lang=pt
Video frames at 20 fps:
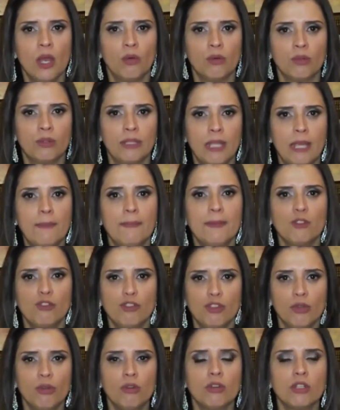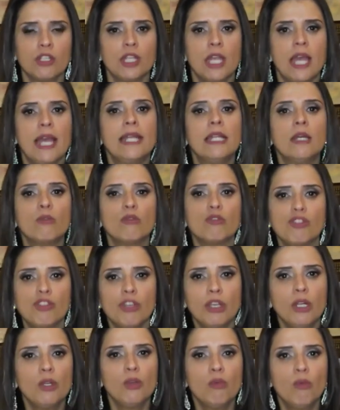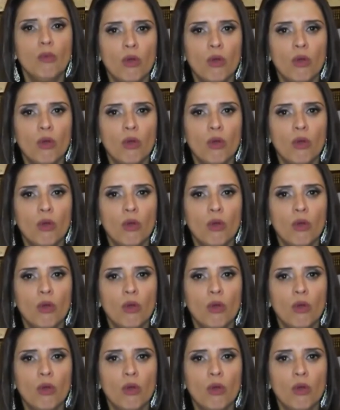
O tema de hoje é não tire o